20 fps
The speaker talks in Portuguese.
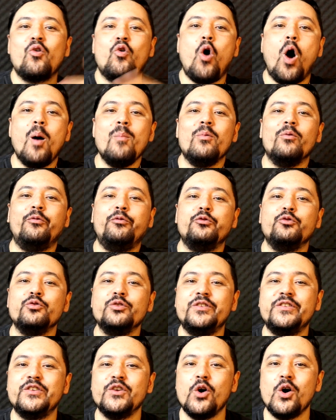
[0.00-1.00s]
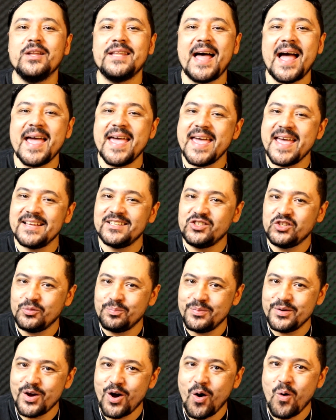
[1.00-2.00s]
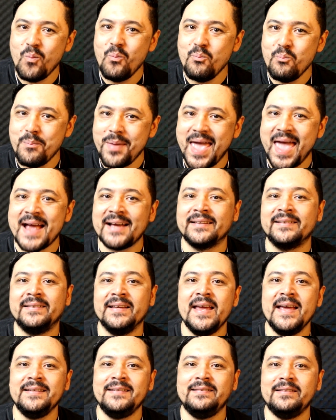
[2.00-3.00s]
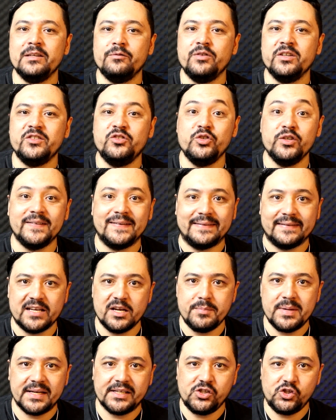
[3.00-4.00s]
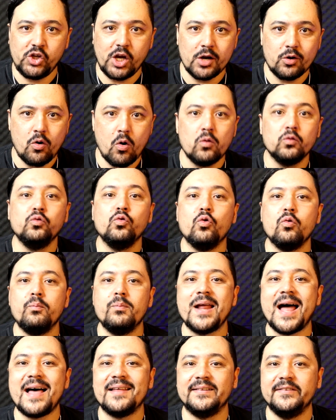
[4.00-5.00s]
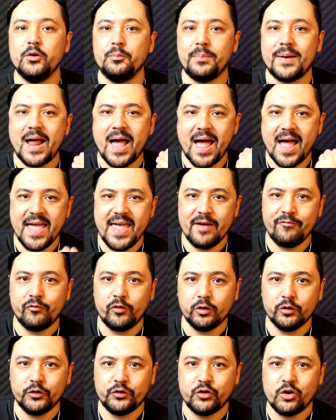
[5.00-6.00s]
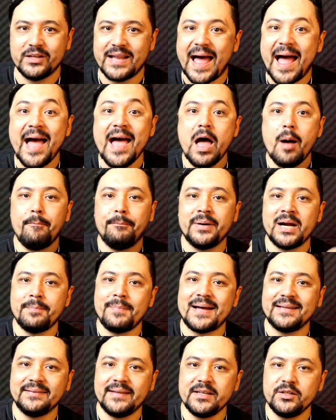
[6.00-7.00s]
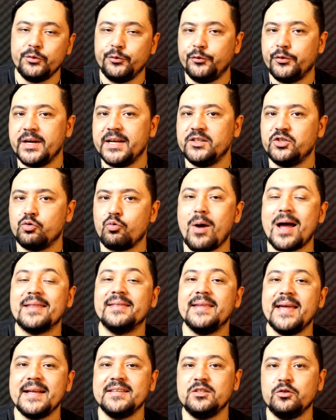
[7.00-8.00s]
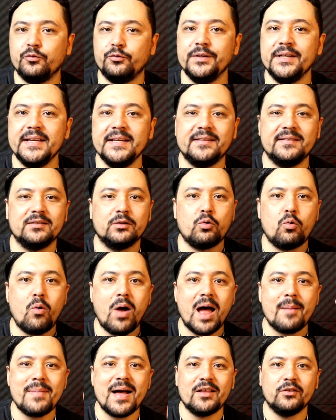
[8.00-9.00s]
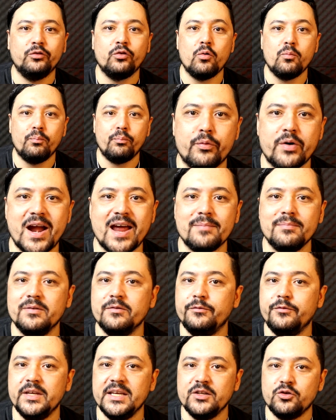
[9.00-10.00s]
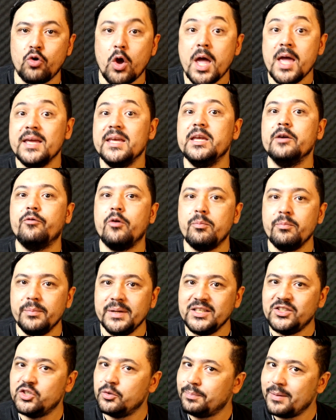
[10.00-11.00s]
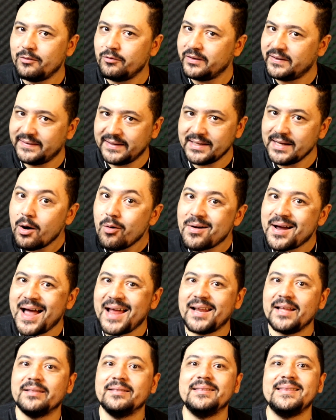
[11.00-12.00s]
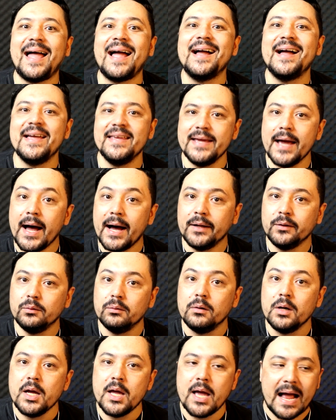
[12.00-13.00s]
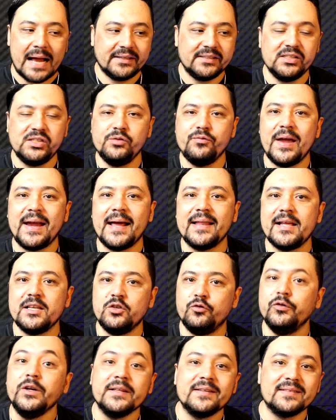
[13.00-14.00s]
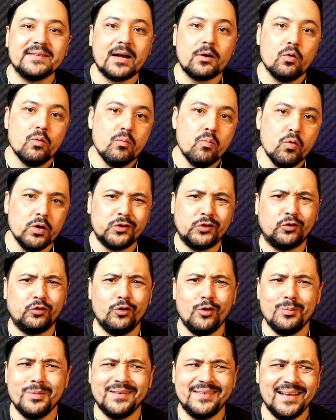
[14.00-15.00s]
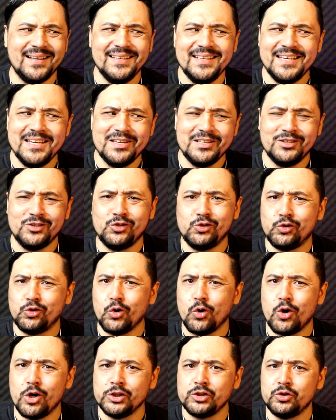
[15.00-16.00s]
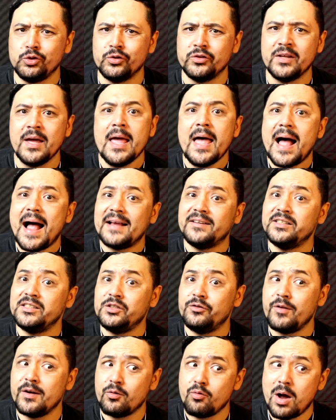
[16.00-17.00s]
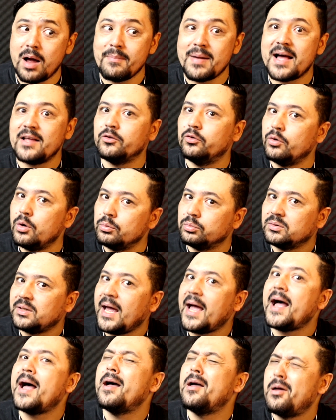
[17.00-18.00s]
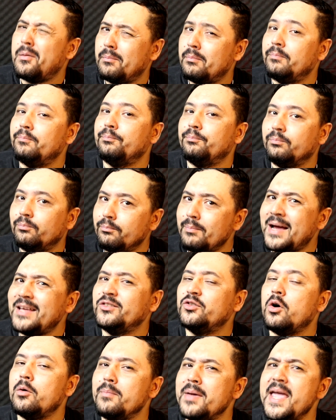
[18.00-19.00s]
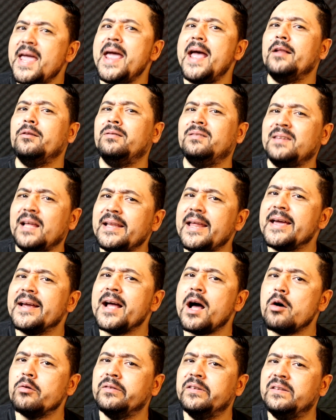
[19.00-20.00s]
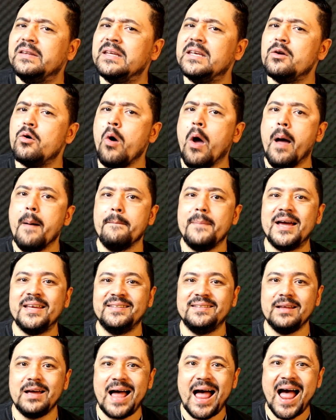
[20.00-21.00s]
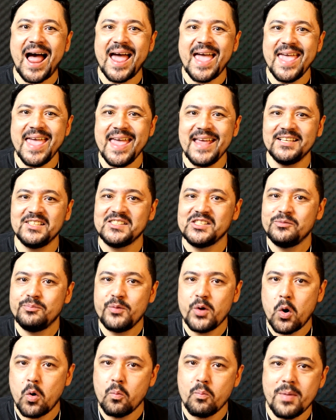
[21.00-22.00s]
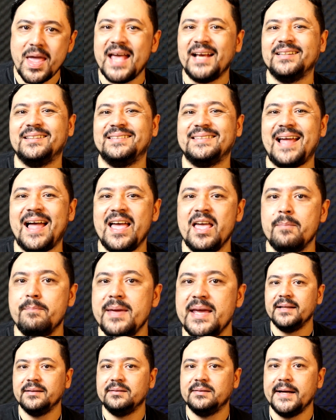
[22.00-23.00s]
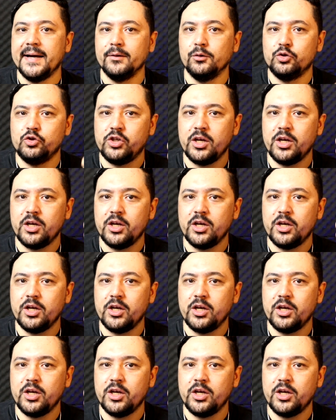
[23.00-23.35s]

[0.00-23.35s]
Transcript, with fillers: Como funciona a HBO Max, esse serviço de streaming que chegou no Brasil para revolucionar, para bater de frente com a Netflix, com a Amazon Prime Video, e eu vou mentir para você não, cara, tá ganhando. A gente vê que a Netflix tá com muitos filmes ali xoxos, a gente vê que a Amazon tá mais ou menos, tá legalzinho, mas a HBO Max tá arrebentando.